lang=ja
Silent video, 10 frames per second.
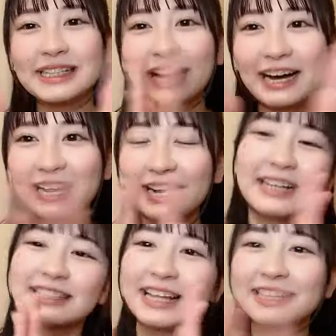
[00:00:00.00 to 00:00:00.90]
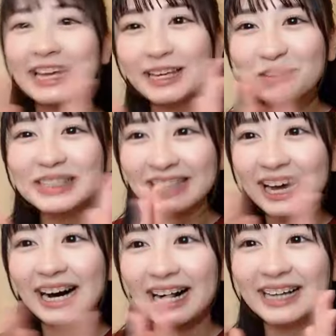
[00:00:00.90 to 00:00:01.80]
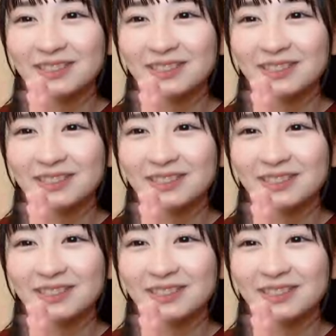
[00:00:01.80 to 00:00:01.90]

たでできました